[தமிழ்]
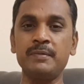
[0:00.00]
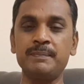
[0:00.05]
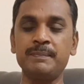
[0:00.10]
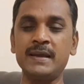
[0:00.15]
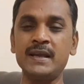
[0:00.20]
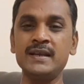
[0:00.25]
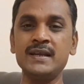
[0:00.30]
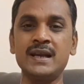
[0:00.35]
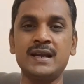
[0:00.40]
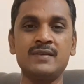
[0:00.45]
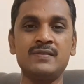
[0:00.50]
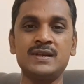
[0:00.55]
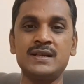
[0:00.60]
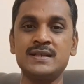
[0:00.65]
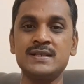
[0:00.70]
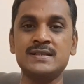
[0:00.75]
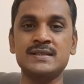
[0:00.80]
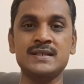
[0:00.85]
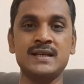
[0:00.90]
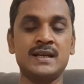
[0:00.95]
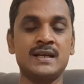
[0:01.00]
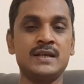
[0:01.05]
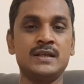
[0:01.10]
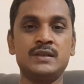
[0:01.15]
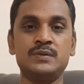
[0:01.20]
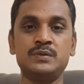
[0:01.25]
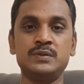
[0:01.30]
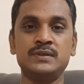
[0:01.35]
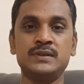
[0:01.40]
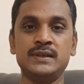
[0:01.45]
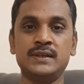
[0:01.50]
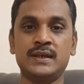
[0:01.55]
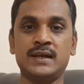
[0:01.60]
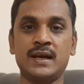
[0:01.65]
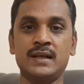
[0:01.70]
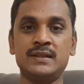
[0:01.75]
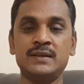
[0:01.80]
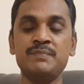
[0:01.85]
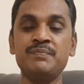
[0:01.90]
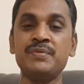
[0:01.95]
பெரிய அளவில் ரிஸ்கெல்லாம் எதுவும்
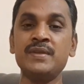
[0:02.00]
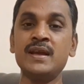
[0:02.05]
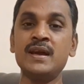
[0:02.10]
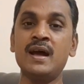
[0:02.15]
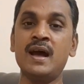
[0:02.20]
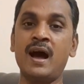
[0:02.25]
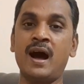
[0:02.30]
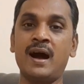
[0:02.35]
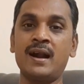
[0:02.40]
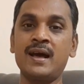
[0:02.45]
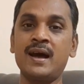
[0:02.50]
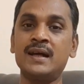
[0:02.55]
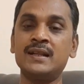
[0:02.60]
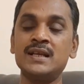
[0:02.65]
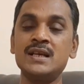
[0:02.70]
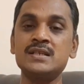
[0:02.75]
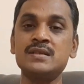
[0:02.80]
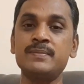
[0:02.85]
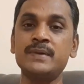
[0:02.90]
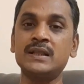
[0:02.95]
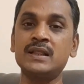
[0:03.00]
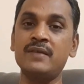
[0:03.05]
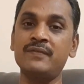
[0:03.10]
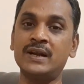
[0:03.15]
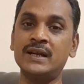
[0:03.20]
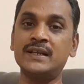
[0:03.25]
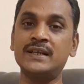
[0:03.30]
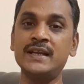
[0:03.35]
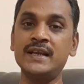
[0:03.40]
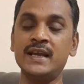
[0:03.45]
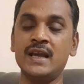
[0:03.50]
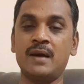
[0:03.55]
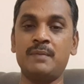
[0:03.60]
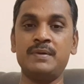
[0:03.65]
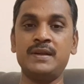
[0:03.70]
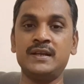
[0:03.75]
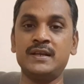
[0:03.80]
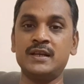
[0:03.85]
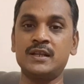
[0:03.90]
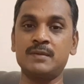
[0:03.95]
இருக்காது ஆனால் அதே சமயத்தில் வட்டி
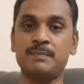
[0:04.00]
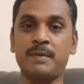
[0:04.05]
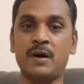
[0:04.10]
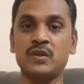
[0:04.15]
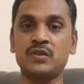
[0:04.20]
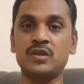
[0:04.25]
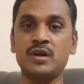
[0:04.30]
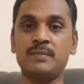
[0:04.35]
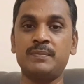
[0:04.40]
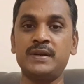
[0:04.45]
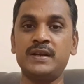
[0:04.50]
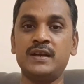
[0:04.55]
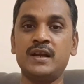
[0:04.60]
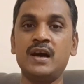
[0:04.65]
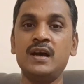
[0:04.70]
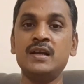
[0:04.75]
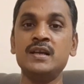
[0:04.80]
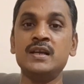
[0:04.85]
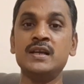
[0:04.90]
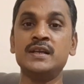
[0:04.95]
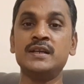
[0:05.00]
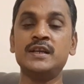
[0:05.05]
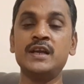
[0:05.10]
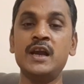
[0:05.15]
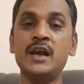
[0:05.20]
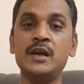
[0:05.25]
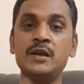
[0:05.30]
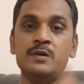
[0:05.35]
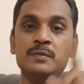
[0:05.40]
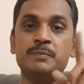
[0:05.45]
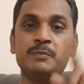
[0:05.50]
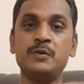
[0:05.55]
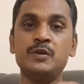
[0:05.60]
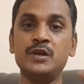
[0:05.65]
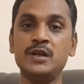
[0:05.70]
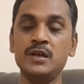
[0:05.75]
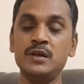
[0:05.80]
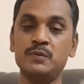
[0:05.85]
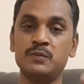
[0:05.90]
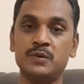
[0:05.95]
அப்படிங்கிறத பார்த்தோம் அப்படின்னா ஏழு
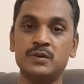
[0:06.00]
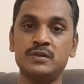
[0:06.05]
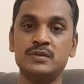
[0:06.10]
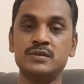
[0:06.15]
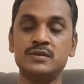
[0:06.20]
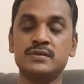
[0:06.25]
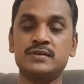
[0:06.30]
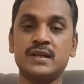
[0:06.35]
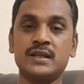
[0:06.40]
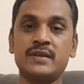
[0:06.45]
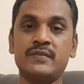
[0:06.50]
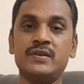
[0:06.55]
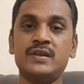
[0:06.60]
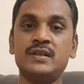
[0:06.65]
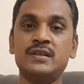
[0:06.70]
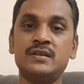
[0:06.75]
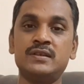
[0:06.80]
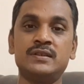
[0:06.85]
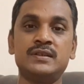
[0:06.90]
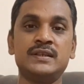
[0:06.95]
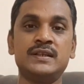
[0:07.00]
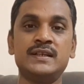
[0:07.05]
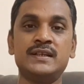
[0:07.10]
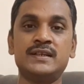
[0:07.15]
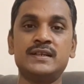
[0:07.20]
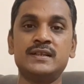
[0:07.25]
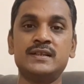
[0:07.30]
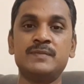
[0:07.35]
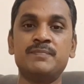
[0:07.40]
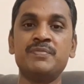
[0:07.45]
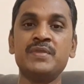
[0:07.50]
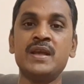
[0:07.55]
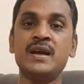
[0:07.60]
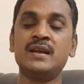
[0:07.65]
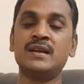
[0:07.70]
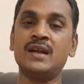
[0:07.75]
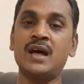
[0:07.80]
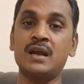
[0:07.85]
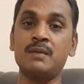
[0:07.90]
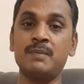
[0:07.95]
புள்ளி ஒன்று சதவிகிதம் இருக்குது
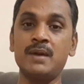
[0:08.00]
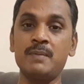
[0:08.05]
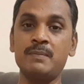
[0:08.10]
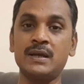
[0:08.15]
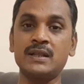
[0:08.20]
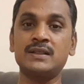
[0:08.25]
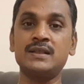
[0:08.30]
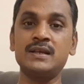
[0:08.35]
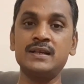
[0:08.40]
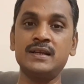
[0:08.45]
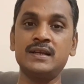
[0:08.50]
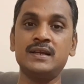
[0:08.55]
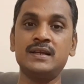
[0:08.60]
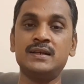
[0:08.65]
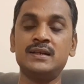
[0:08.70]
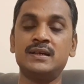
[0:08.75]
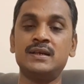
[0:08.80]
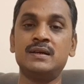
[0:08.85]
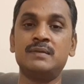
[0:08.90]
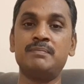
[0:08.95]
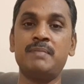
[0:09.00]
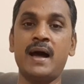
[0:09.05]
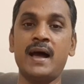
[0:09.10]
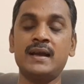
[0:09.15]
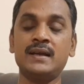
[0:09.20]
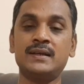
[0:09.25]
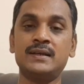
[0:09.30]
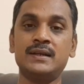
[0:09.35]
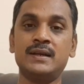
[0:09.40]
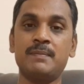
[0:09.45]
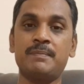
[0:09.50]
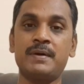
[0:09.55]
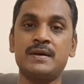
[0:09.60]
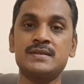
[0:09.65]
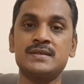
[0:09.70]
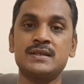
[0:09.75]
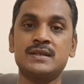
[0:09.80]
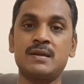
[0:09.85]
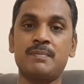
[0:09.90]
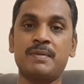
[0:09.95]
நார்மலாக மற்ற நீங்கள் பேங்க்
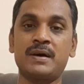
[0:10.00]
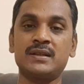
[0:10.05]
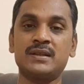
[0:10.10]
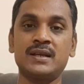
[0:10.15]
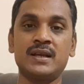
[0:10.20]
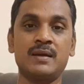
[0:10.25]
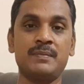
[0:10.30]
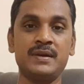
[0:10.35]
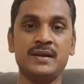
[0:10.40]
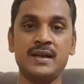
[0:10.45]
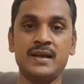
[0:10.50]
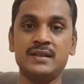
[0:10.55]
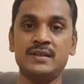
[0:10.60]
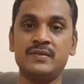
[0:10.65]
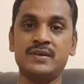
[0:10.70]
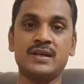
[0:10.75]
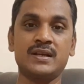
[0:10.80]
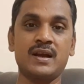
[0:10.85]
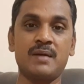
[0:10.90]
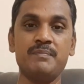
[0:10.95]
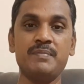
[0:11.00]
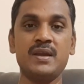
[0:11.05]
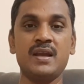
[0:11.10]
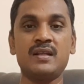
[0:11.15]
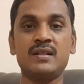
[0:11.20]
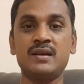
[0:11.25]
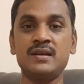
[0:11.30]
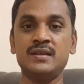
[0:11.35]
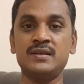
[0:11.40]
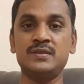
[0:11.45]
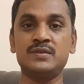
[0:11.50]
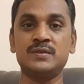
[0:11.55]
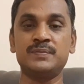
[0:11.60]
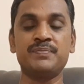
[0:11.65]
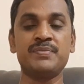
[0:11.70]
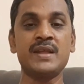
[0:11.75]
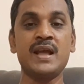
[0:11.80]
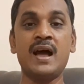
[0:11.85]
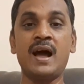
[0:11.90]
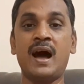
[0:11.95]
டெபாசிட்டில் பார்த்தீங்க அப்படின்னா இதை விட கம்மியாக தான்
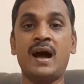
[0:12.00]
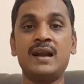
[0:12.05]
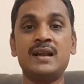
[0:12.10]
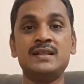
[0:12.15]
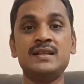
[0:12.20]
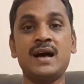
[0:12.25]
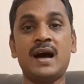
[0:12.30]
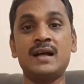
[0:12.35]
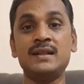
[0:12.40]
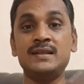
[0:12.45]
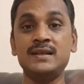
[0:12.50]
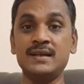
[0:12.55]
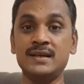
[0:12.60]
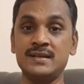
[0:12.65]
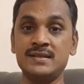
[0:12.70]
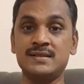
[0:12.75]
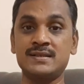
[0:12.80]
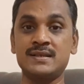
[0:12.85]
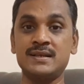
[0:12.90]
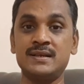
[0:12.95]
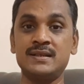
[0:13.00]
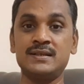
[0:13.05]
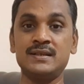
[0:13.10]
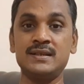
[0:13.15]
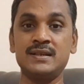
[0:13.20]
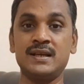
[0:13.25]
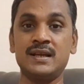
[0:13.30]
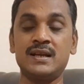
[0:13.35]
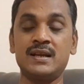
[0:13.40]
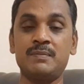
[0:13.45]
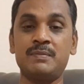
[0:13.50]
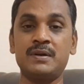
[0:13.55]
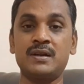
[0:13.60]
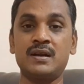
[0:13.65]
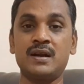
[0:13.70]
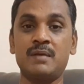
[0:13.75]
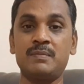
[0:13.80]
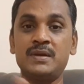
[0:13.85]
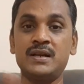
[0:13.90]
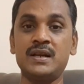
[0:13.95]
இருக்கும் அல்லது அதிக ரிஸ்க் எடுத்து நீங்கள் என்ன
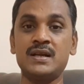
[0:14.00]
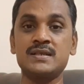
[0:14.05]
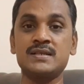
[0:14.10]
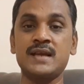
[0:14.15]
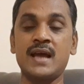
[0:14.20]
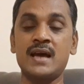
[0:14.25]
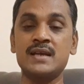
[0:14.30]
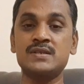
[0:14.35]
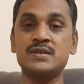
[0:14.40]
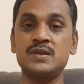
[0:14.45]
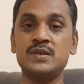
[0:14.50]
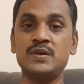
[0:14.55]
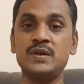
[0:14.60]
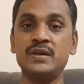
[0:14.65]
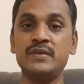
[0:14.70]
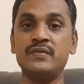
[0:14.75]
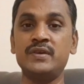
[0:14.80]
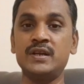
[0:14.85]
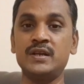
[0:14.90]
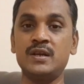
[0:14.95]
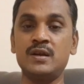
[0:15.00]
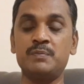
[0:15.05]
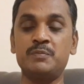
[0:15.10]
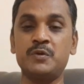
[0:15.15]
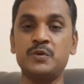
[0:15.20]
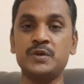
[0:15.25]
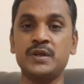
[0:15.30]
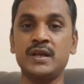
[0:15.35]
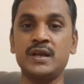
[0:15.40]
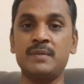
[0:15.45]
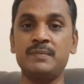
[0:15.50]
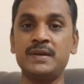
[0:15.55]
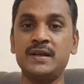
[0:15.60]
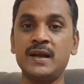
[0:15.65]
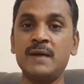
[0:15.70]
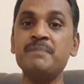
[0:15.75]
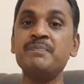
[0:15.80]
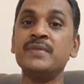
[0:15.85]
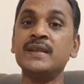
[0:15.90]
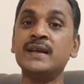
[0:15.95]
பண்ணலாம் அப்படின்னா ஷேர்ஸ்லேயோ டிவிடெண்டில் போட்டிங்க
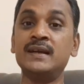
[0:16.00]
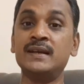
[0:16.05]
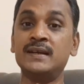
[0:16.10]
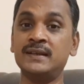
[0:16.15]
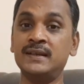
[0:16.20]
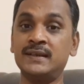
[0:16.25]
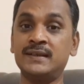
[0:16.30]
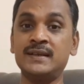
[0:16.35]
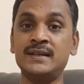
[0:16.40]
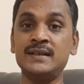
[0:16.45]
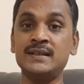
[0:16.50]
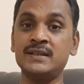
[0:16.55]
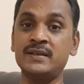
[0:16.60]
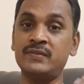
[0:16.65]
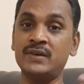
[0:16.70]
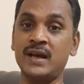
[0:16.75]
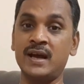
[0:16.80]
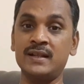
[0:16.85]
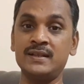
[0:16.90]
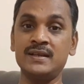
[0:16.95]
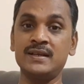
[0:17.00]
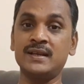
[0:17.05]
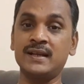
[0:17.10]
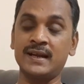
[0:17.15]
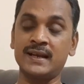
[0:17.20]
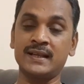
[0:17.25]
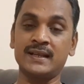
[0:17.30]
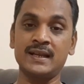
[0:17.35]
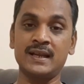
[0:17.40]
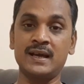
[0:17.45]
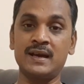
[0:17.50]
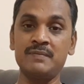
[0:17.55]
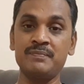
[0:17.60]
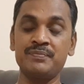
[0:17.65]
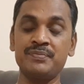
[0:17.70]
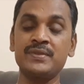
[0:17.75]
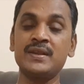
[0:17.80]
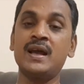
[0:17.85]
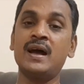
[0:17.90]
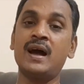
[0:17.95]
அப்படின்னா ரிட்டர்ன் இதை விட அதிகம் கிடைக்கலாம்
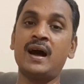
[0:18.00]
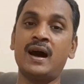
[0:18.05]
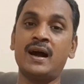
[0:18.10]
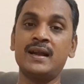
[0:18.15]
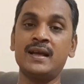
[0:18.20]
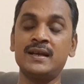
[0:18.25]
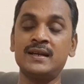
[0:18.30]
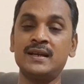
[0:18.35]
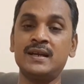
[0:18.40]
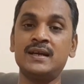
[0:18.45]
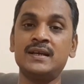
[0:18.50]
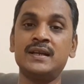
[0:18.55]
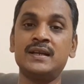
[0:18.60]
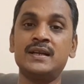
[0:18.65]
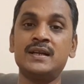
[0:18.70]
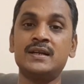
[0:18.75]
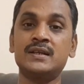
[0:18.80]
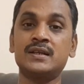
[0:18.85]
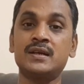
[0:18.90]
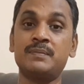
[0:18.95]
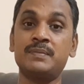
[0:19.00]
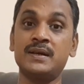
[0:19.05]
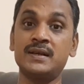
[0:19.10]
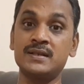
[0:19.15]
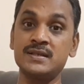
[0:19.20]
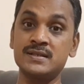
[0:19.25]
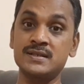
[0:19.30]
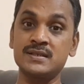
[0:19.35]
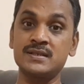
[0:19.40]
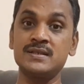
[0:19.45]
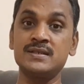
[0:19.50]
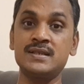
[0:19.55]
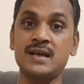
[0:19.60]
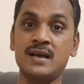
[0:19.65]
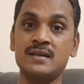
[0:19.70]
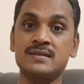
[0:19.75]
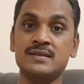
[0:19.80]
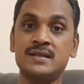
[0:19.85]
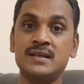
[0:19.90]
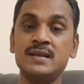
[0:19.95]
ஆனால் என்ன என்ன நடக்க ரிஸ்க்கும்
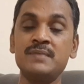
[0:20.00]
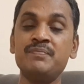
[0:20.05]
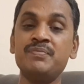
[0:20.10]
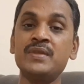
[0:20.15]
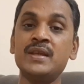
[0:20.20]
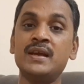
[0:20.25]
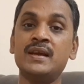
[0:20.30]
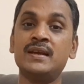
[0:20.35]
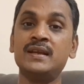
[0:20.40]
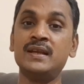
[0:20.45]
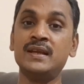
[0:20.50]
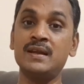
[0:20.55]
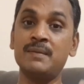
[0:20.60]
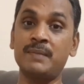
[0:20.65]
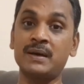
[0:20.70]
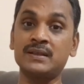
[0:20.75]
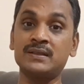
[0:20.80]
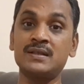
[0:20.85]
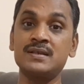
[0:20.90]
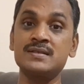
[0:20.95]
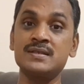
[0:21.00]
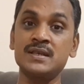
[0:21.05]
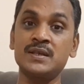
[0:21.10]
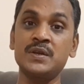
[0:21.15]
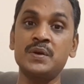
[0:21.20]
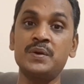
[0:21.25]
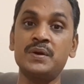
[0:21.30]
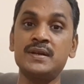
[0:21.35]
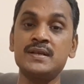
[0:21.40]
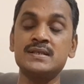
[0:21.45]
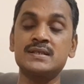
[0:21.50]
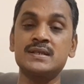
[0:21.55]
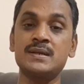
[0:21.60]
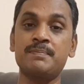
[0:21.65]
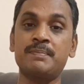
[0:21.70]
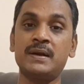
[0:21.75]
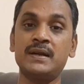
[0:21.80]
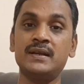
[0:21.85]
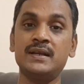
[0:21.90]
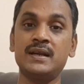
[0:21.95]
ஜாஸ்தி நீங்கள் மற்ற
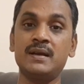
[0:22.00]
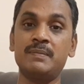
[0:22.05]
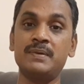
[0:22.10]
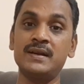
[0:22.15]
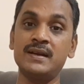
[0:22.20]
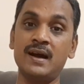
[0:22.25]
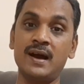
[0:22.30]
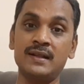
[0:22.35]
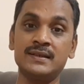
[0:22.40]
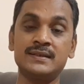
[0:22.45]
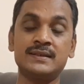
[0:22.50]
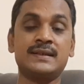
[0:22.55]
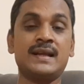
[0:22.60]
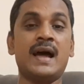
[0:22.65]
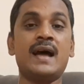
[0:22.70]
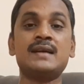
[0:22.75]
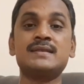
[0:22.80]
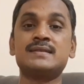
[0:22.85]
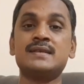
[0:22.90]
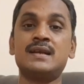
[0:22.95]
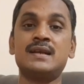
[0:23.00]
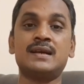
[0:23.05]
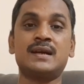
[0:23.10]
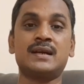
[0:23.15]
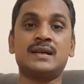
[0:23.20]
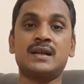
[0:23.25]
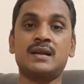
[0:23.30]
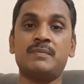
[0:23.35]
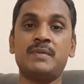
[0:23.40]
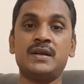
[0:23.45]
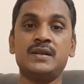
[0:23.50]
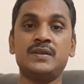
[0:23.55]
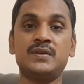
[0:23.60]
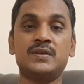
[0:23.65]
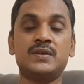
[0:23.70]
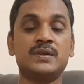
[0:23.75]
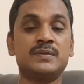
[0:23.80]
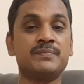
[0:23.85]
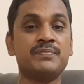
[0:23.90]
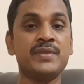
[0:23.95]
செக்யூரிட்டிஸில் பண்ணீங்க அப்படின்னா அதுக்கு டேக்ஸ் எல்லாம் கட்டுற மாதிரி
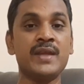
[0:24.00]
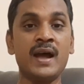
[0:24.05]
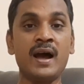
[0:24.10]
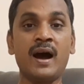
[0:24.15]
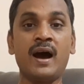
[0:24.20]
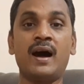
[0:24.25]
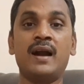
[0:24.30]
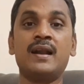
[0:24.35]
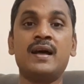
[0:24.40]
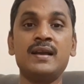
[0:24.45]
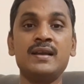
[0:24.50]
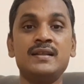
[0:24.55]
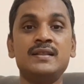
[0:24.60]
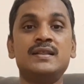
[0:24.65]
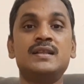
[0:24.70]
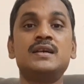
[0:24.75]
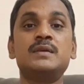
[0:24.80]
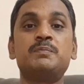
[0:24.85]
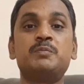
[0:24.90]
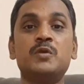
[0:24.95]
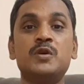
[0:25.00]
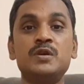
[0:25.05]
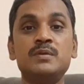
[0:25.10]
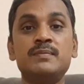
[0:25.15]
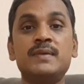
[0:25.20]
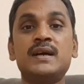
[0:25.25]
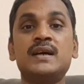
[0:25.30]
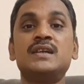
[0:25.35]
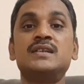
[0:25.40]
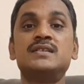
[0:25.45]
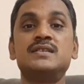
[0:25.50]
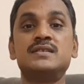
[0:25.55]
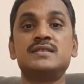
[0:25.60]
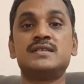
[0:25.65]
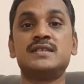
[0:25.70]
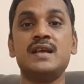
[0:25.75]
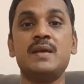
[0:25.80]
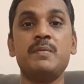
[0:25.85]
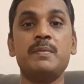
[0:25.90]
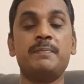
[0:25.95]
இருக்கணும் ஆனால் இந்த பொன்மகன்
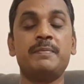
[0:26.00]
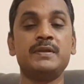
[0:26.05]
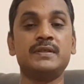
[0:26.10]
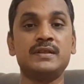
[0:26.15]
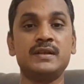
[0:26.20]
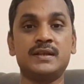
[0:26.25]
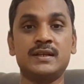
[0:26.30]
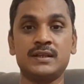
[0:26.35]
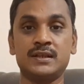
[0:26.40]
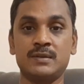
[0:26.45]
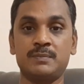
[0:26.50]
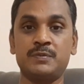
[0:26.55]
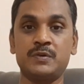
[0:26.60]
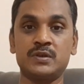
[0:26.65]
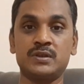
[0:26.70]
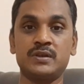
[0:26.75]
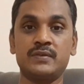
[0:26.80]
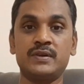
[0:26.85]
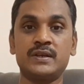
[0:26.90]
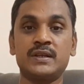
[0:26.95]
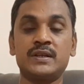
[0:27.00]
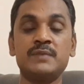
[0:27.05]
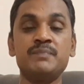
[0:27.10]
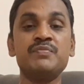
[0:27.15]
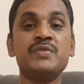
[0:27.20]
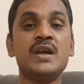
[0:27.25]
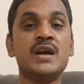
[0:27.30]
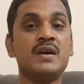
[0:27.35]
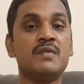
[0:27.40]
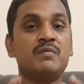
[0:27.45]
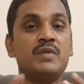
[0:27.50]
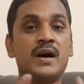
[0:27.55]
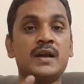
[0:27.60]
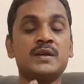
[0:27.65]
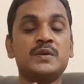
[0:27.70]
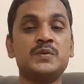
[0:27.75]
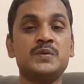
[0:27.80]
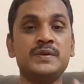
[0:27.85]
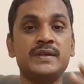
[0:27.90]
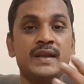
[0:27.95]
சேமிப்பு திட்டத்தை பொறுத்த வரைக்கும்
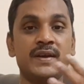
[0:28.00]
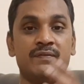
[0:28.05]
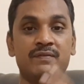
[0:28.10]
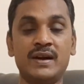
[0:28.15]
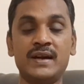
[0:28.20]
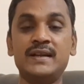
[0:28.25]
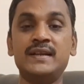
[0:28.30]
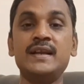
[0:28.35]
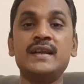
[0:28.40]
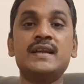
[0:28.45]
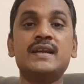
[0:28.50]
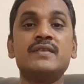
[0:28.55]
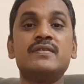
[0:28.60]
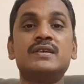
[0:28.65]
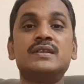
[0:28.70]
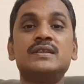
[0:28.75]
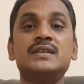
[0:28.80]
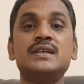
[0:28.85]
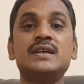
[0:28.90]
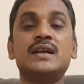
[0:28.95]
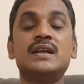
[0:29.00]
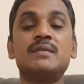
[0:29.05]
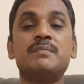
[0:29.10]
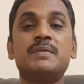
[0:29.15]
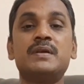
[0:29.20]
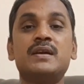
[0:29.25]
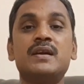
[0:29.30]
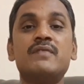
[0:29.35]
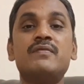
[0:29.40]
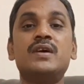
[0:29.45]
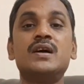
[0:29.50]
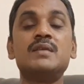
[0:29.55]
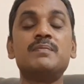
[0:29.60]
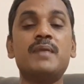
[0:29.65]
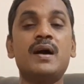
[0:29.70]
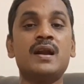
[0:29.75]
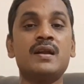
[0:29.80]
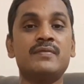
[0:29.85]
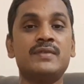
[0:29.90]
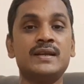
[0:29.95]
வரக்கூடிய வட்டிக்கு வந்து என்ன பண்ணால்
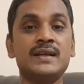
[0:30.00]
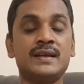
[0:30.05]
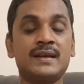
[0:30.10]
வருமான வரி